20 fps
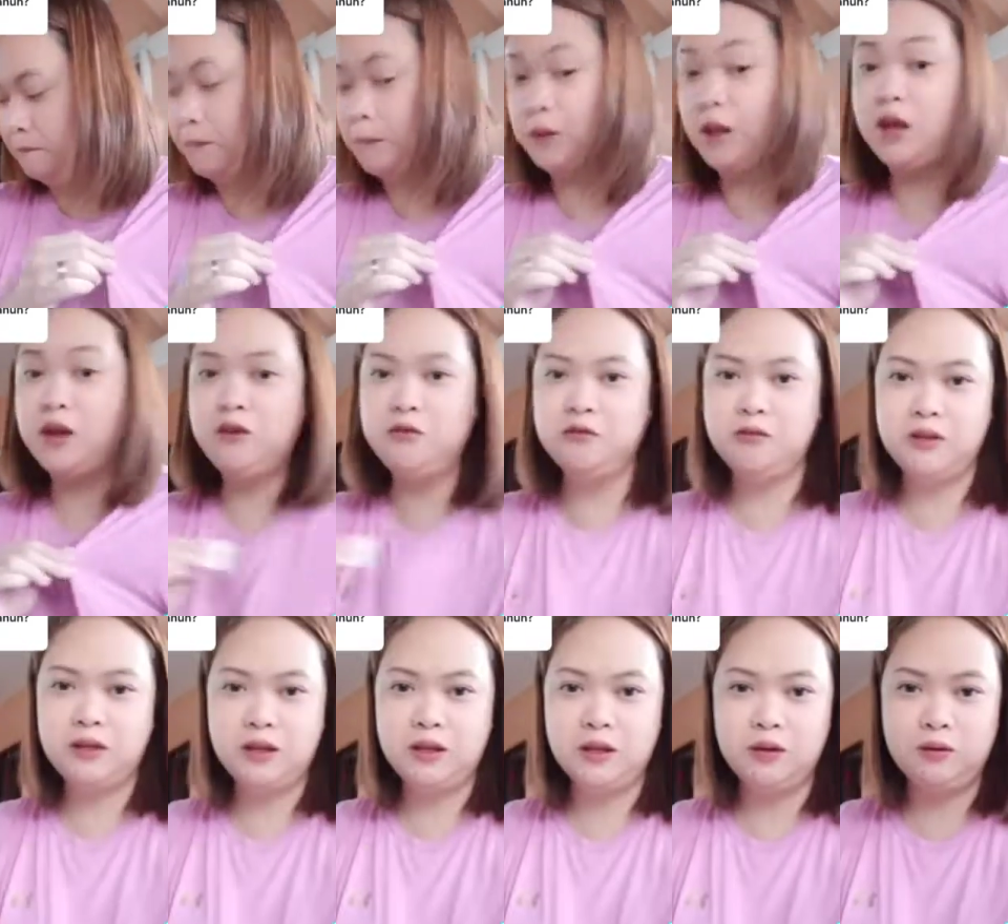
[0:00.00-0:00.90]
Ayun,
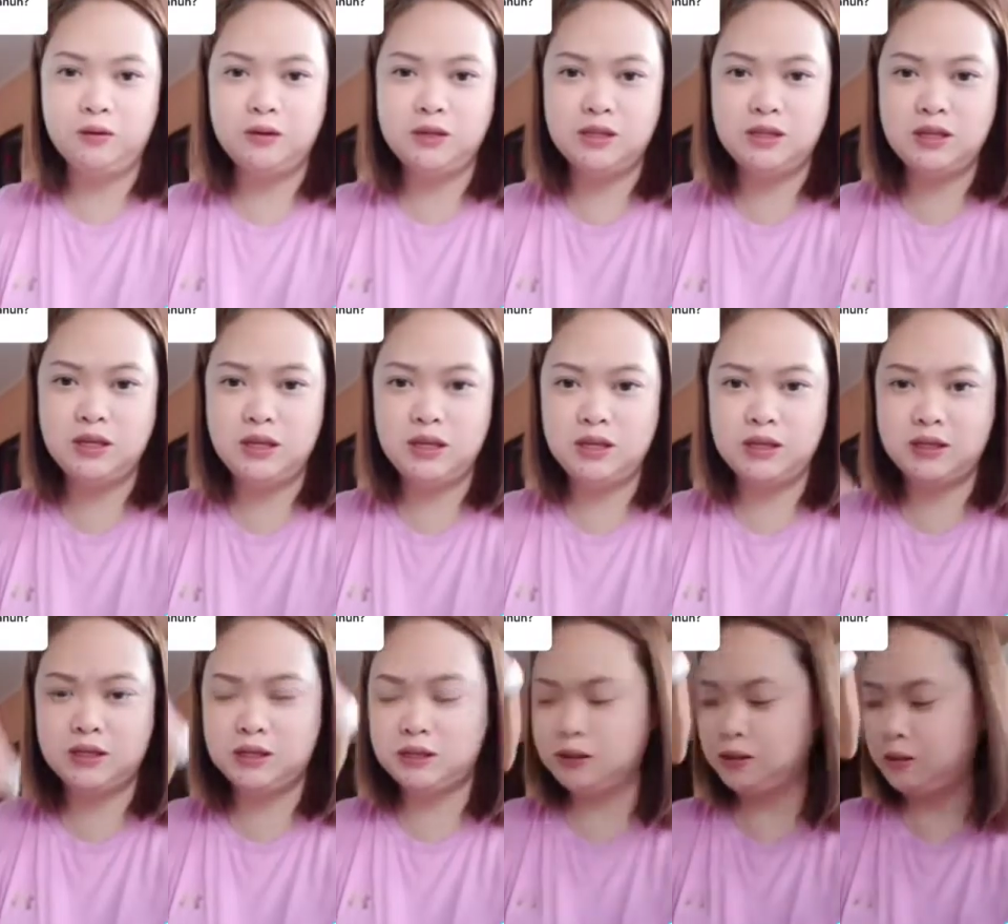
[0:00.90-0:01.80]
ganun
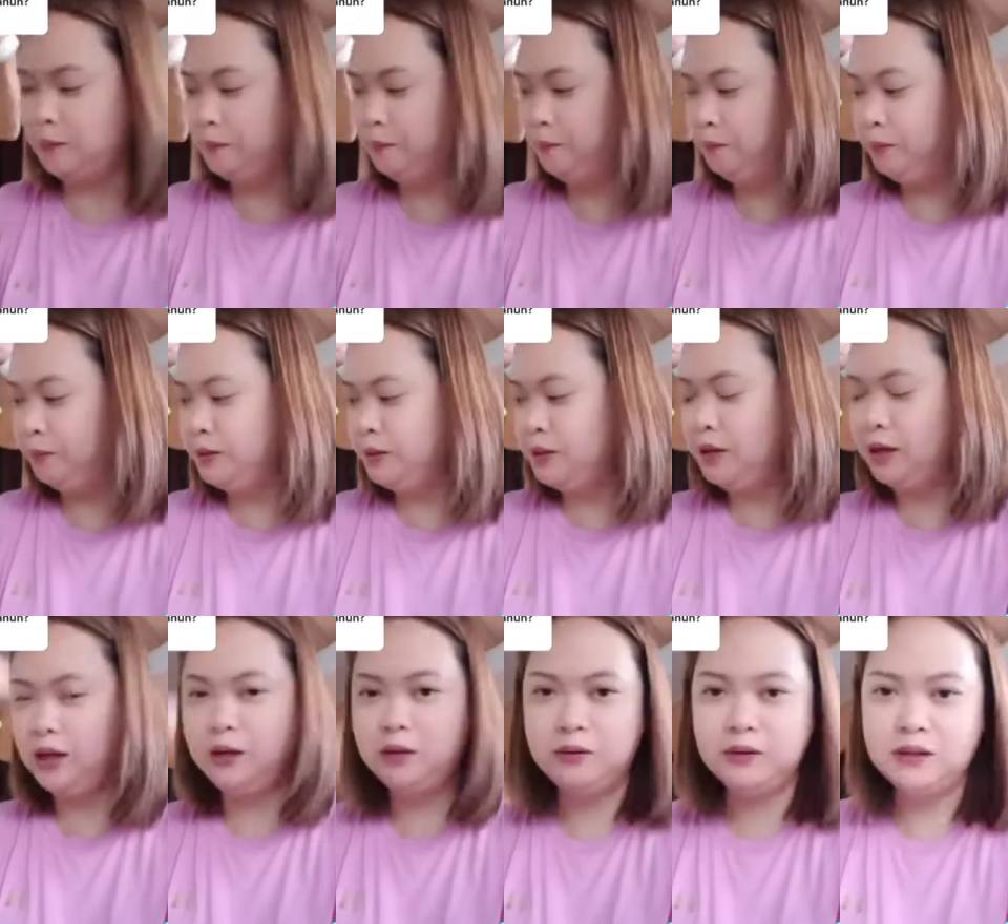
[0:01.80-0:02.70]
sis. Yes.
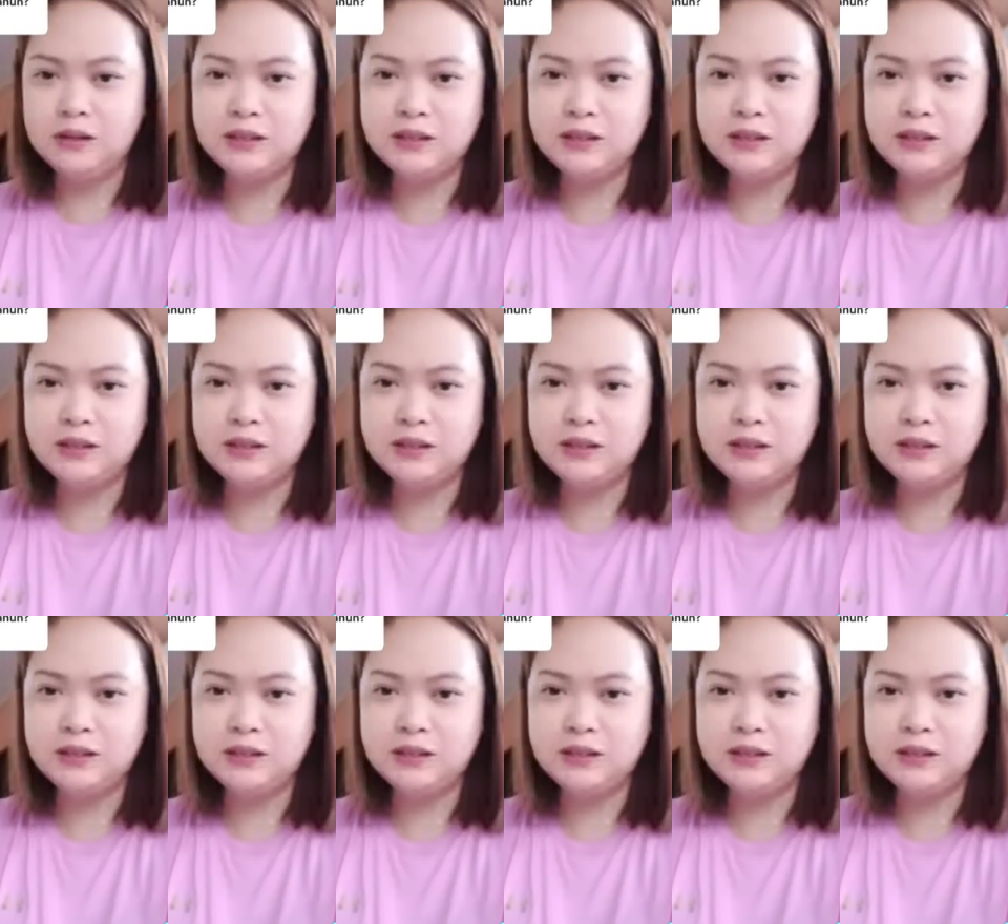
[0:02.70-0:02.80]
Ayun.